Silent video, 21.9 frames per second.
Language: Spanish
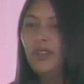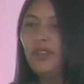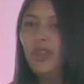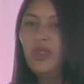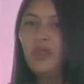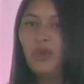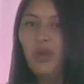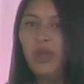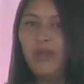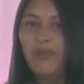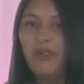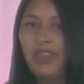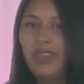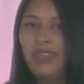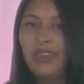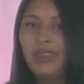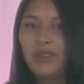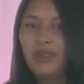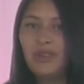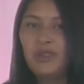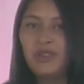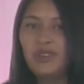nueve
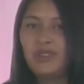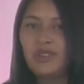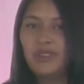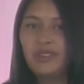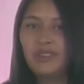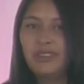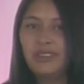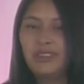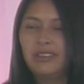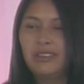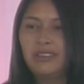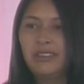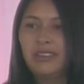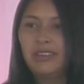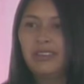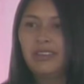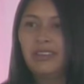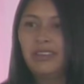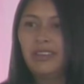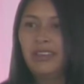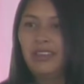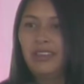hijos,
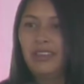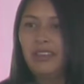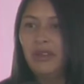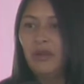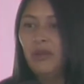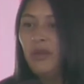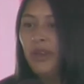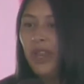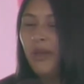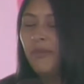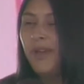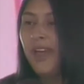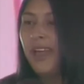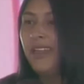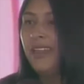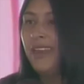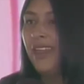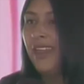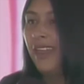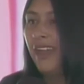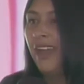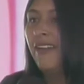una
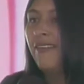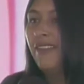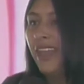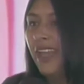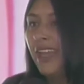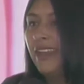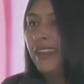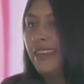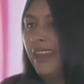madre abierta a